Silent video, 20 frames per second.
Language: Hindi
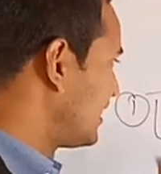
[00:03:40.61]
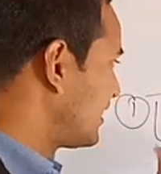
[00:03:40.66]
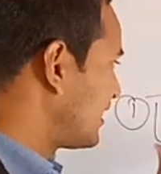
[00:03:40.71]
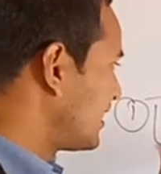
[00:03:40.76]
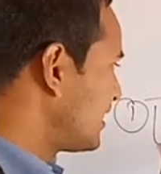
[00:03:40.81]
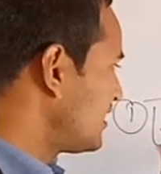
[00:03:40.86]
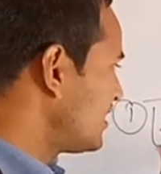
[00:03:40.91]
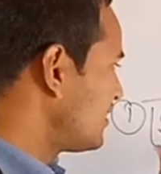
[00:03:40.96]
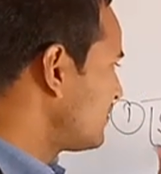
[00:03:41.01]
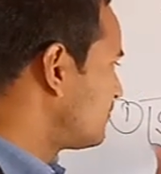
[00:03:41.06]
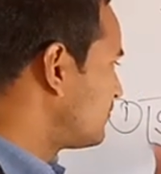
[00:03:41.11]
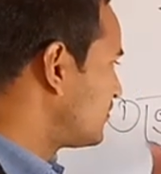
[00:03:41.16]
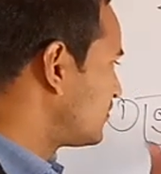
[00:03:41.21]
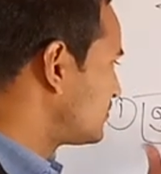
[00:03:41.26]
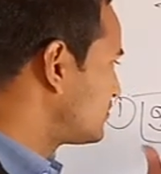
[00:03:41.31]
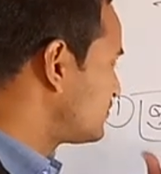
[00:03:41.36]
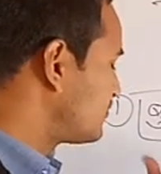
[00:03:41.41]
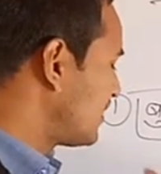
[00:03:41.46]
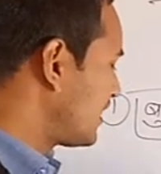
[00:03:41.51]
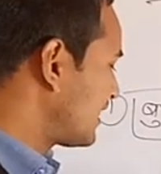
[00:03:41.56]
यानी ये
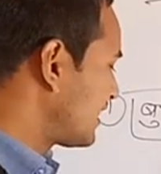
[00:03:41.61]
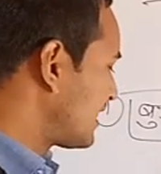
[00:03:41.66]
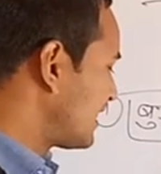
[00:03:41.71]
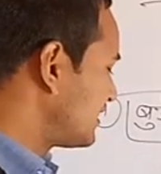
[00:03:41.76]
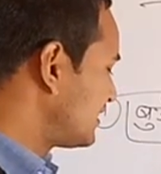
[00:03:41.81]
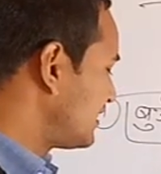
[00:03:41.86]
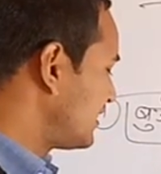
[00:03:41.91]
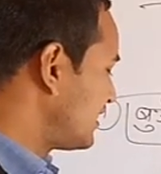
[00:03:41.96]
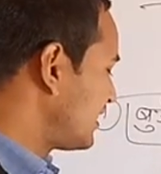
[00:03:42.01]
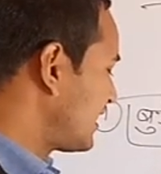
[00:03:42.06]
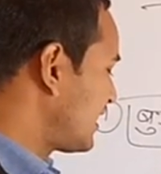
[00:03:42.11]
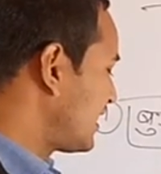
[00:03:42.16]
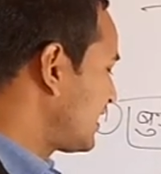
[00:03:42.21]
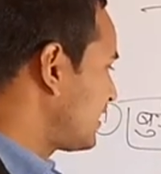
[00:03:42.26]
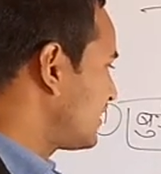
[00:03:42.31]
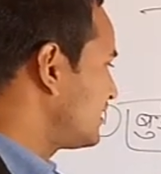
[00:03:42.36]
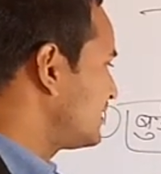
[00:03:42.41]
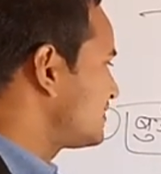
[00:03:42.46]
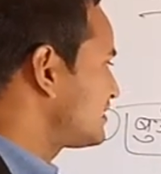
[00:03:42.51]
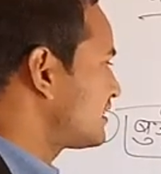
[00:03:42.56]
बुर्जुआ क्रांति
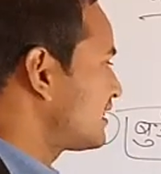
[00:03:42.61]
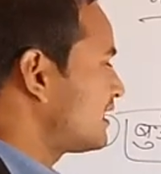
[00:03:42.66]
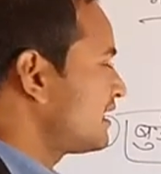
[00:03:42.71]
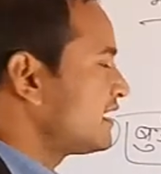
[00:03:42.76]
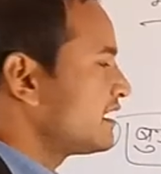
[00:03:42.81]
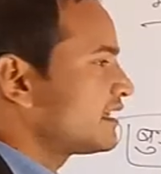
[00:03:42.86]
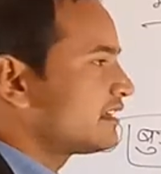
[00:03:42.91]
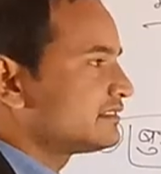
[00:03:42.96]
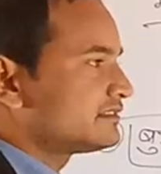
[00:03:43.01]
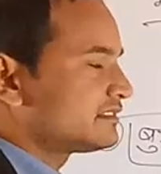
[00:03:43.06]
है इसकी